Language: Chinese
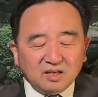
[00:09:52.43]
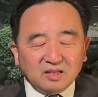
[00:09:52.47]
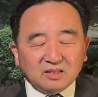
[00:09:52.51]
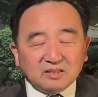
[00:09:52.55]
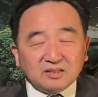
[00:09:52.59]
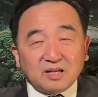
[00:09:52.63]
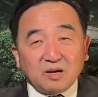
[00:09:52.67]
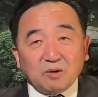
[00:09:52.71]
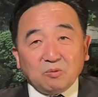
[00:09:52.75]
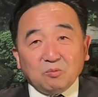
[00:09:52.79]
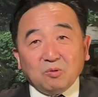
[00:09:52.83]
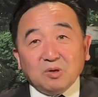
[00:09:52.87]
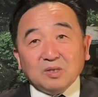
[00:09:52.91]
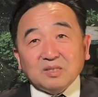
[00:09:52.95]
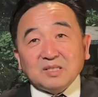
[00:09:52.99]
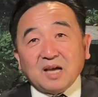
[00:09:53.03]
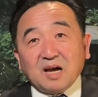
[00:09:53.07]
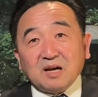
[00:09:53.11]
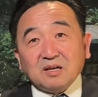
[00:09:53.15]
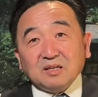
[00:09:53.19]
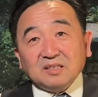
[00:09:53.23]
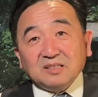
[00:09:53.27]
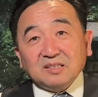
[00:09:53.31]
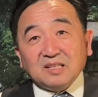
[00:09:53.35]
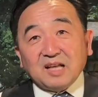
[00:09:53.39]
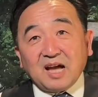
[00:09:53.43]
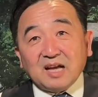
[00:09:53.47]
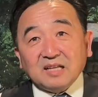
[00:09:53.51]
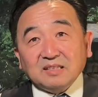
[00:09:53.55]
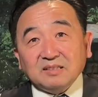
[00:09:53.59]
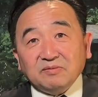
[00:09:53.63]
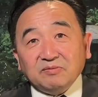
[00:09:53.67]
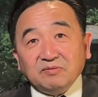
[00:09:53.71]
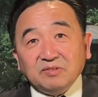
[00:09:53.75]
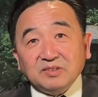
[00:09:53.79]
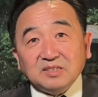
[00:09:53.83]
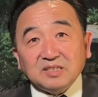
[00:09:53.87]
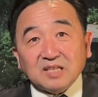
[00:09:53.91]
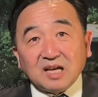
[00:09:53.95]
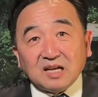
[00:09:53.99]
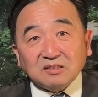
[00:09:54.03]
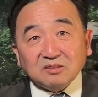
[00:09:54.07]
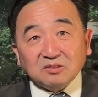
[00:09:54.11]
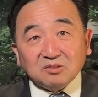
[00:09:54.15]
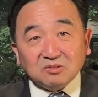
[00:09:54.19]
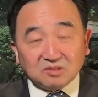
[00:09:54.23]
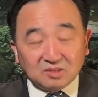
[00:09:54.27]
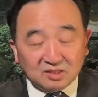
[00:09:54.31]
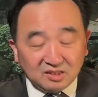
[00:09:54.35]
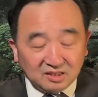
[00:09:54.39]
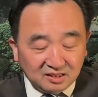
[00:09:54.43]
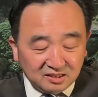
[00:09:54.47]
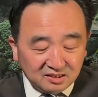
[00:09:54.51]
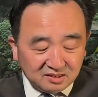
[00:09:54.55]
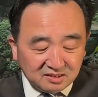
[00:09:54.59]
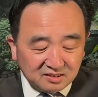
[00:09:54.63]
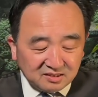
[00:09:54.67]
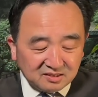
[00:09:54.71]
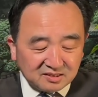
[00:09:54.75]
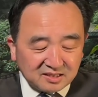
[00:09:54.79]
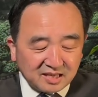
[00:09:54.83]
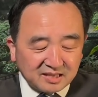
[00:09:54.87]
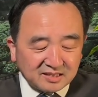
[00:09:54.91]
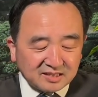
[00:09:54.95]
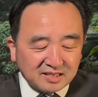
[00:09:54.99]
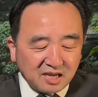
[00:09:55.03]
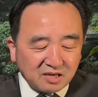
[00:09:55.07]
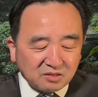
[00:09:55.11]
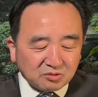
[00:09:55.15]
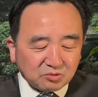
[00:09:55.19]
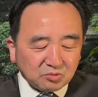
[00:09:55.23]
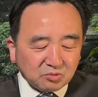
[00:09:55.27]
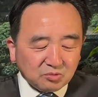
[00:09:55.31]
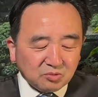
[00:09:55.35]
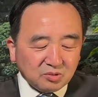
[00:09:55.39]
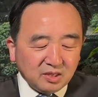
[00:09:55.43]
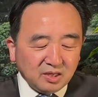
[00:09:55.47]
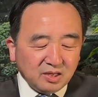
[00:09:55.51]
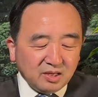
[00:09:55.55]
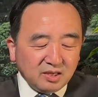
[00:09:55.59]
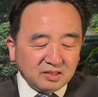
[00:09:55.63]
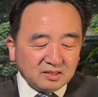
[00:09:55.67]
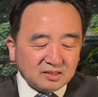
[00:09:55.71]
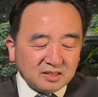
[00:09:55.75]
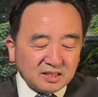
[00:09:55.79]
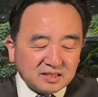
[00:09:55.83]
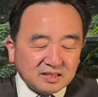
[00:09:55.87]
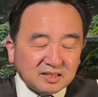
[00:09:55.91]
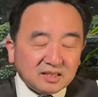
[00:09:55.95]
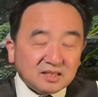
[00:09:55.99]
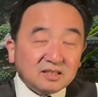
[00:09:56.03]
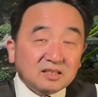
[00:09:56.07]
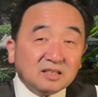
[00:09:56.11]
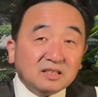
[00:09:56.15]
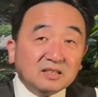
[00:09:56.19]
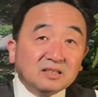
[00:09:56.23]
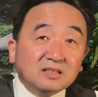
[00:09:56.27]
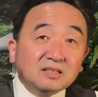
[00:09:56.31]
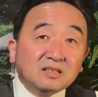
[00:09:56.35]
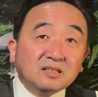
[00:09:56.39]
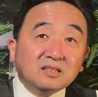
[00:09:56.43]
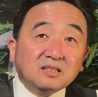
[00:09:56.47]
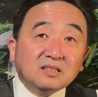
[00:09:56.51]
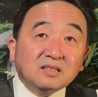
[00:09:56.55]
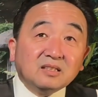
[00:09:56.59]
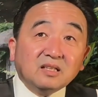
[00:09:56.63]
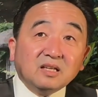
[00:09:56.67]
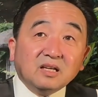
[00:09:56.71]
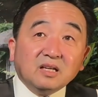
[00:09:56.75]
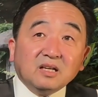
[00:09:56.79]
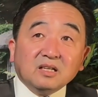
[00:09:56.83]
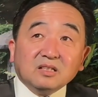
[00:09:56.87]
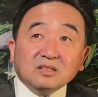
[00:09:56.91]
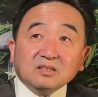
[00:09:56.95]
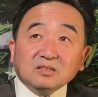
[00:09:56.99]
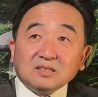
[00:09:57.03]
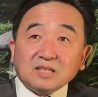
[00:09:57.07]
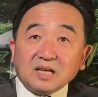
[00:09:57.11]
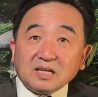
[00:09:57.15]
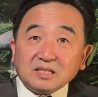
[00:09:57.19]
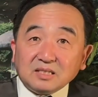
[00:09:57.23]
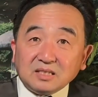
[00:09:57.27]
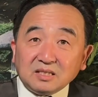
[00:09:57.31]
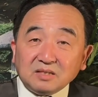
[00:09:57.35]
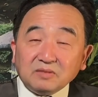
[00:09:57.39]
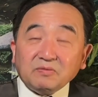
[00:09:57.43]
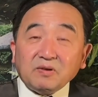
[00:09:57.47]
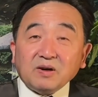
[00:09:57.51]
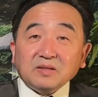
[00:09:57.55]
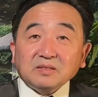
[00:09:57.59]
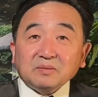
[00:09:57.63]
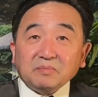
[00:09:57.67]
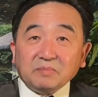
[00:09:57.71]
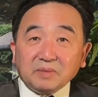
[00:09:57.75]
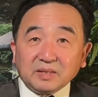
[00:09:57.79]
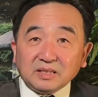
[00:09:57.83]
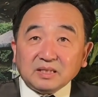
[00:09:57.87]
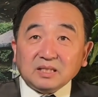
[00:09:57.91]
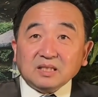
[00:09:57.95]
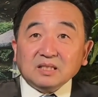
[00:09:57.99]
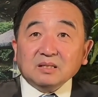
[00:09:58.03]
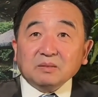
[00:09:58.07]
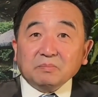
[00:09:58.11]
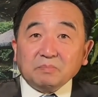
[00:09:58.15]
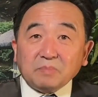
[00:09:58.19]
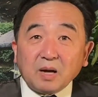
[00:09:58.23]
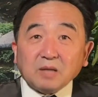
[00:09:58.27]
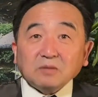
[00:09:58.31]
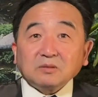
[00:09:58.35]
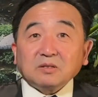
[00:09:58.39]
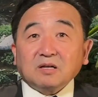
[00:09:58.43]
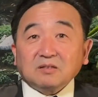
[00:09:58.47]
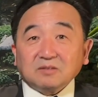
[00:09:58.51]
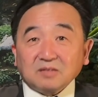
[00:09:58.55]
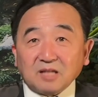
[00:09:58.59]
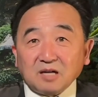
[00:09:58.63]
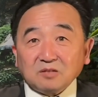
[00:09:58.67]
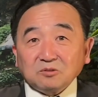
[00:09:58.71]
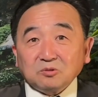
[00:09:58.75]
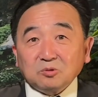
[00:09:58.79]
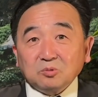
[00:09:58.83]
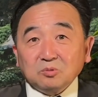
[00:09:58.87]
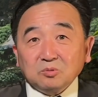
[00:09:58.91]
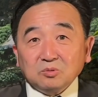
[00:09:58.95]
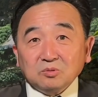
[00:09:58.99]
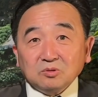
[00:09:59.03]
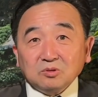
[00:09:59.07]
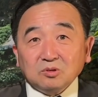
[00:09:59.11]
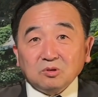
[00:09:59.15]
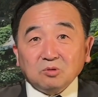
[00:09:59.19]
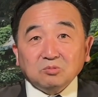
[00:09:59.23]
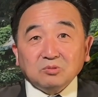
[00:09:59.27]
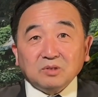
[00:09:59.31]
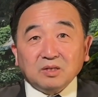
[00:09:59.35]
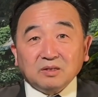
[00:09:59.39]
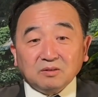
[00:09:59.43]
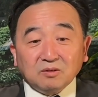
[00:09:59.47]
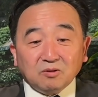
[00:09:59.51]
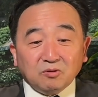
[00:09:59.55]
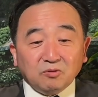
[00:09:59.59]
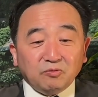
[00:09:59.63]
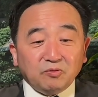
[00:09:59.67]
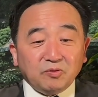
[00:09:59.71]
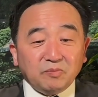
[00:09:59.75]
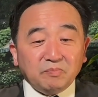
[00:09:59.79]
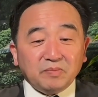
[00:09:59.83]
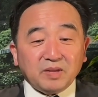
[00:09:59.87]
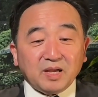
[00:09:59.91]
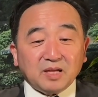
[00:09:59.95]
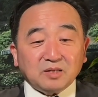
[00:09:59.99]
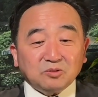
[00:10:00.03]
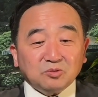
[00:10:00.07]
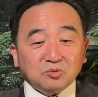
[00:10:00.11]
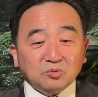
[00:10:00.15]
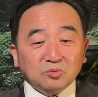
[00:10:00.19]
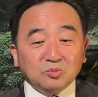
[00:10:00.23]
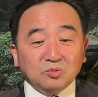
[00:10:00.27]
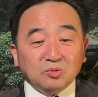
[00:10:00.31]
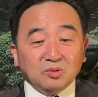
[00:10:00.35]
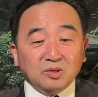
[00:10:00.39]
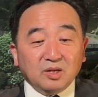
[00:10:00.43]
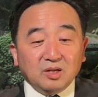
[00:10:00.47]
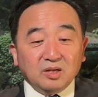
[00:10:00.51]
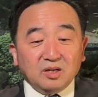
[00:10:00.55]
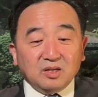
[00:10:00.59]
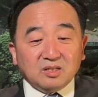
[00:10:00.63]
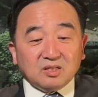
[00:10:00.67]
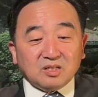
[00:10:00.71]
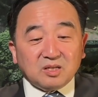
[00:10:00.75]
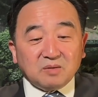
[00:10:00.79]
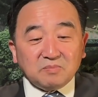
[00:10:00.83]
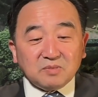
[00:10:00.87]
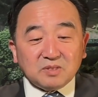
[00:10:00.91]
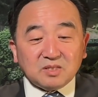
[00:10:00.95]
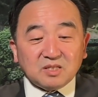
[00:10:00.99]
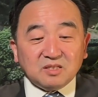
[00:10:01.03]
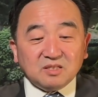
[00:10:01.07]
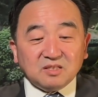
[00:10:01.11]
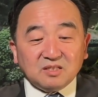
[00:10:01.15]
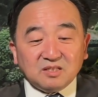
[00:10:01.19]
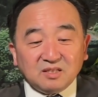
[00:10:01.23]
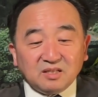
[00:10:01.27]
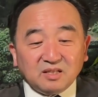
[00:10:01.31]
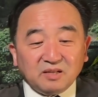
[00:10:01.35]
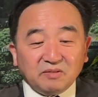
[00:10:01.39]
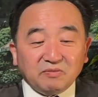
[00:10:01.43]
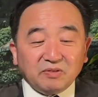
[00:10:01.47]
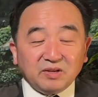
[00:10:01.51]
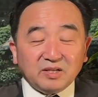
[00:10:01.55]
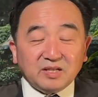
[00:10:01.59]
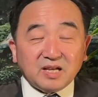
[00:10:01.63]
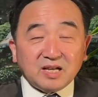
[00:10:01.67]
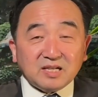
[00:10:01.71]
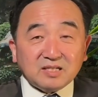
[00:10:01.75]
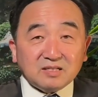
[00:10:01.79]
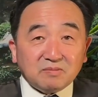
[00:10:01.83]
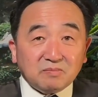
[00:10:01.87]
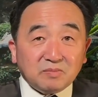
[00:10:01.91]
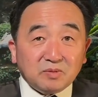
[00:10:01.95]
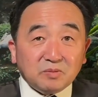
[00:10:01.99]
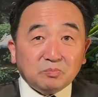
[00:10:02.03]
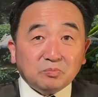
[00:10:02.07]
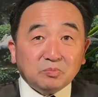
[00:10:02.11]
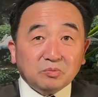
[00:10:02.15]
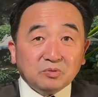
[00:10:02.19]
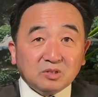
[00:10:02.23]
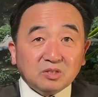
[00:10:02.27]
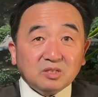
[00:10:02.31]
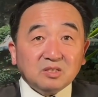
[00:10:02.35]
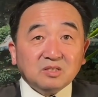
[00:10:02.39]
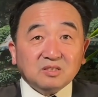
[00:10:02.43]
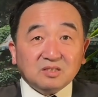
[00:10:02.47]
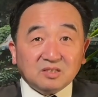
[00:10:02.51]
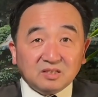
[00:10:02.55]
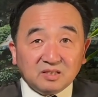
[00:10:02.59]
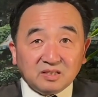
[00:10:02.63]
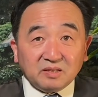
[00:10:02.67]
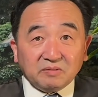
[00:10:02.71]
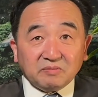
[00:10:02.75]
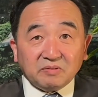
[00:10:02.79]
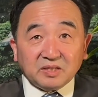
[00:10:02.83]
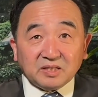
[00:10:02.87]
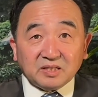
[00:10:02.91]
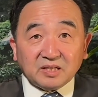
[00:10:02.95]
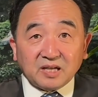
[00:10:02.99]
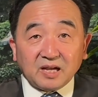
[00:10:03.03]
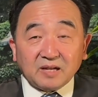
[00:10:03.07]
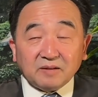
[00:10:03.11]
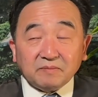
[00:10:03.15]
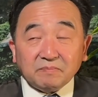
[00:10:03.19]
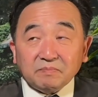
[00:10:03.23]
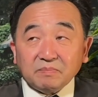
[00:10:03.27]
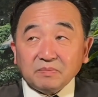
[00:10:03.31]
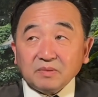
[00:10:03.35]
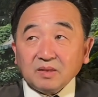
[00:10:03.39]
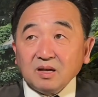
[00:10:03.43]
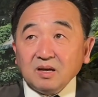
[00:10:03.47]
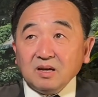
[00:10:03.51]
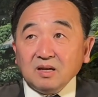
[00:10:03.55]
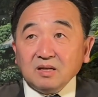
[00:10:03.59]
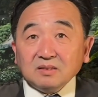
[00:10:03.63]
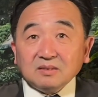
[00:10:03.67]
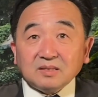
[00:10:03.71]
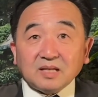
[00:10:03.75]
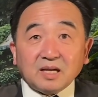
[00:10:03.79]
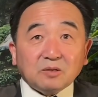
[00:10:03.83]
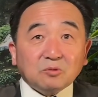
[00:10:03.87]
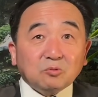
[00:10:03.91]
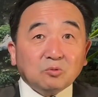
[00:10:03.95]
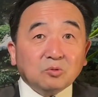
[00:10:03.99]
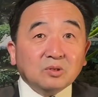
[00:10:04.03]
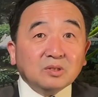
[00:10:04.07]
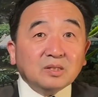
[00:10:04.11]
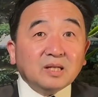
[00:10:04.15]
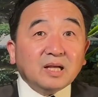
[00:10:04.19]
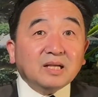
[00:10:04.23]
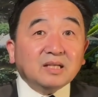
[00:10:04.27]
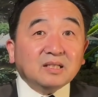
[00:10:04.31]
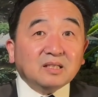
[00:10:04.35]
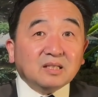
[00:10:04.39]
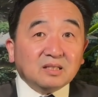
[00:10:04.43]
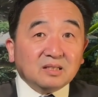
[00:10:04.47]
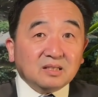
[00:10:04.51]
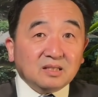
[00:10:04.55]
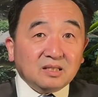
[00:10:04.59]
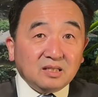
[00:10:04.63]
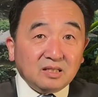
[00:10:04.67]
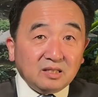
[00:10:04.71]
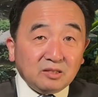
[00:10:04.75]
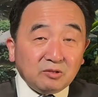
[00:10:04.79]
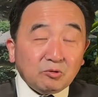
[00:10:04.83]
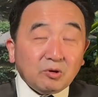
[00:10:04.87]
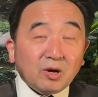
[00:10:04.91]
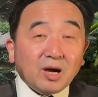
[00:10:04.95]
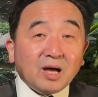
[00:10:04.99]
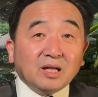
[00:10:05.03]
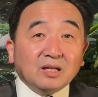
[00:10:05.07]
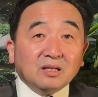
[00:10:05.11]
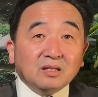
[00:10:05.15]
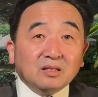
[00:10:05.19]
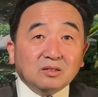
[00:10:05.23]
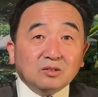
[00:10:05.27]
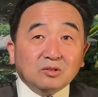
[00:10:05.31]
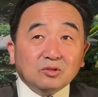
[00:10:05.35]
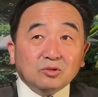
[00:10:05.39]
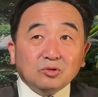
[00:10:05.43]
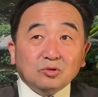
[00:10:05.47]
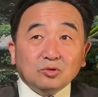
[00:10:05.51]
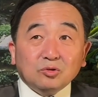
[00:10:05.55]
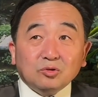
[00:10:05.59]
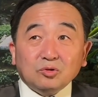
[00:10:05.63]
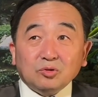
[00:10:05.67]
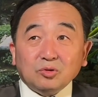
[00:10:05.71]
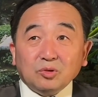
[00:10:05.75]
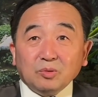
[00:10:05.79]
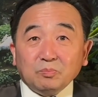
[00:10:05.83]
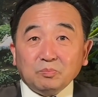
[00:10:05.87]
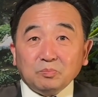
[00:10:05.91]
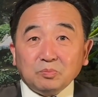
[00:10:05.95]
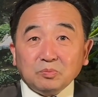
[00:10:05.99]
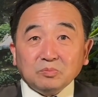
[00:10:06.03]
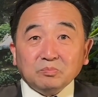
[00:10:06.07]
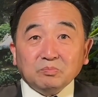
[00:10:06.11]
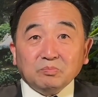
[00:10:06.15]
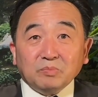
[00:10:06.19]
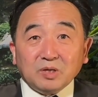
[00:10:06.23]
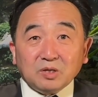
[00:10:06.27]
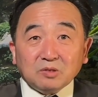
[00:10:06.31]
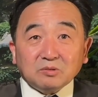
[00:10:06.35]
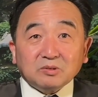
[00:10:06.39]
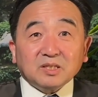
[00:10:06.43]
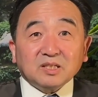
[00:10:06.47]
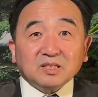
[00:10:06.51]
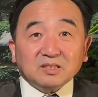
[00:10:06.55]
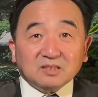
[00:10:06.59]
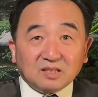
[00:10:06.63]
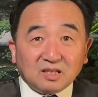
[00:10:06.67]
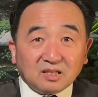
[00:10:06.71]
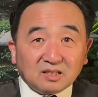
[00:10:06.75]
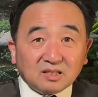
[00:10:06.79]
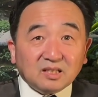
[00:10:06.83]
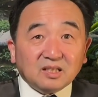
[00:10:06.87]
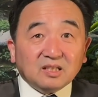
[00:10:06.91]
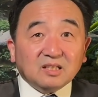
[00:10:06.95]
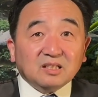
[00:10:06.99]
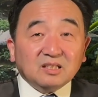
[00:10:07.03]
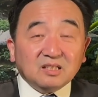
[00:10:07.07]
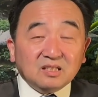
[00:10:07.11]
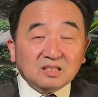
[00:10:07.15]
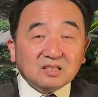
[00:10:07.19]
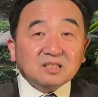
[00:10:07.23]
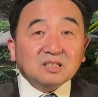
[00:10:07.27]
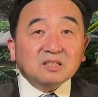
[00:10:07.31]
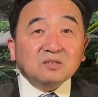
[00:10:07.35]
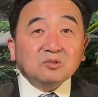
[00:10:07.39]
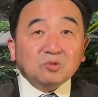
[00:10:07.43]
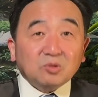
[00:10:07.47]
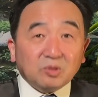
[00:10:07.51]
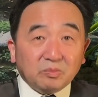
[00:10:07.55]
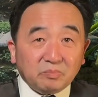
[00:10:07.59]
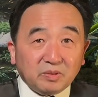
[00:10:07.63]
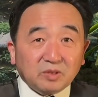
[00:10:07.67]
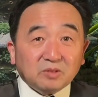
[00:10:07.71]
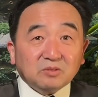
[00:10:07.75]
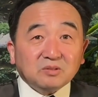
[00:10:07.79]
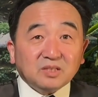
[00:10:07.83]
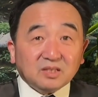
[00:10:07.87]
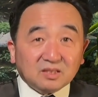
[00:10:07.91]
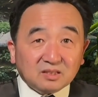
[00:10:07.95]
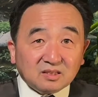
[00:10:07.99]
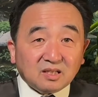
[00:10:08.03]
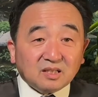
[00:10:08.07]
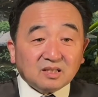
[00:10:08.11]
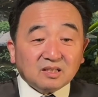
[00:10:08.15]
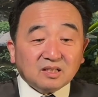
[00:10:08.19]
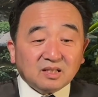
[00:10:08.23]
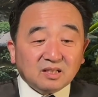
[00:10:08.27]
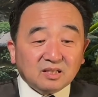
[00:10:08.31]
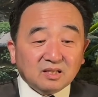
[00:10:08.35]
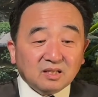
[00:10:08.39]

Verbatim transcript: 那我想跟大家分享，就是一直在讲述这些人在西方的媒体的报道当中都能够分辨出什么是支体肺炎，什么不是支肺炎，在国内的医院却不没有这个能力，医生却没有这个能力。